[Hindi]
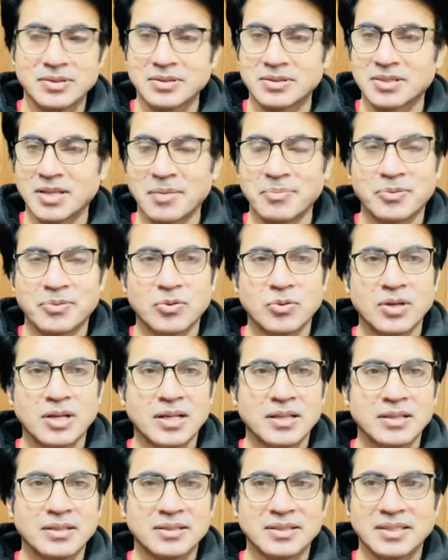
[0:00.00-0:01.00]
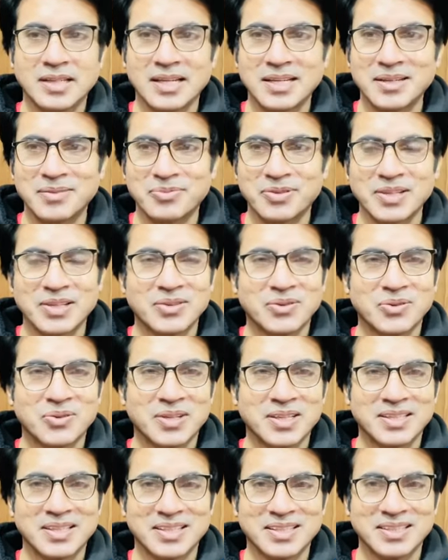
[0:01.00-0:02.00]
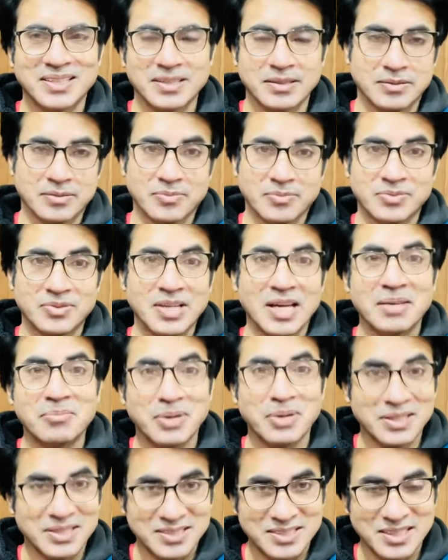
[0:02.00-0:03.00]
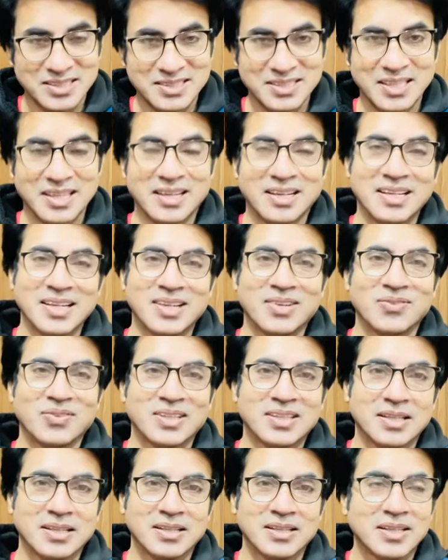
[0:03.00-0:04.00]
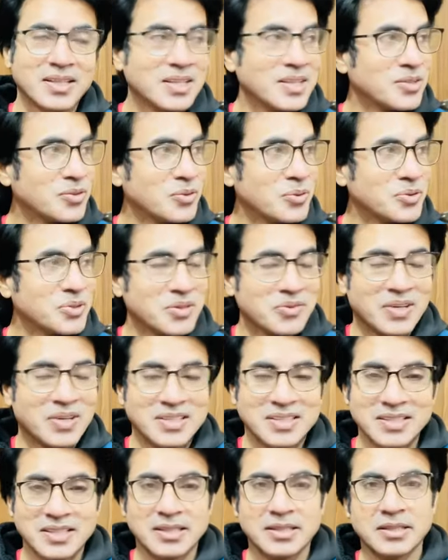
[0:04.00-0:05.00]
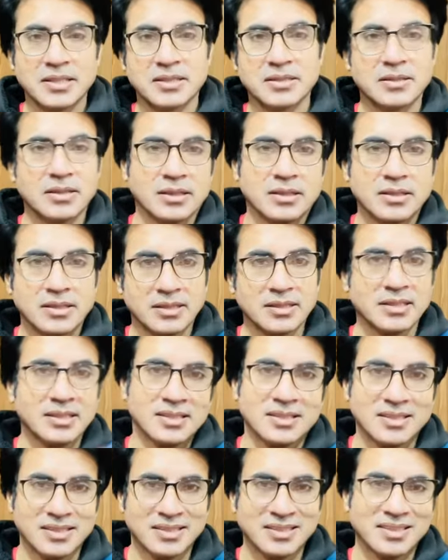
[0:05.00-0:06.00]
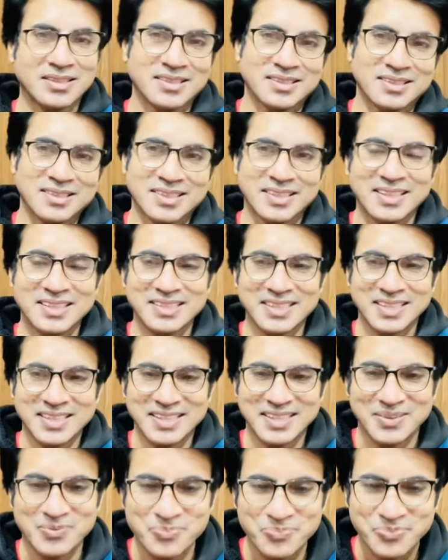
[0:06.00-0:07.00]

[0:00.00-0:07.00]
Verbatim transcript: सबको ना यही फील हो रहा था कि जहरी बात है जलजला आया हुआ था तो दरवाजे देखे ठक ठक ठक ठक किए जा रहे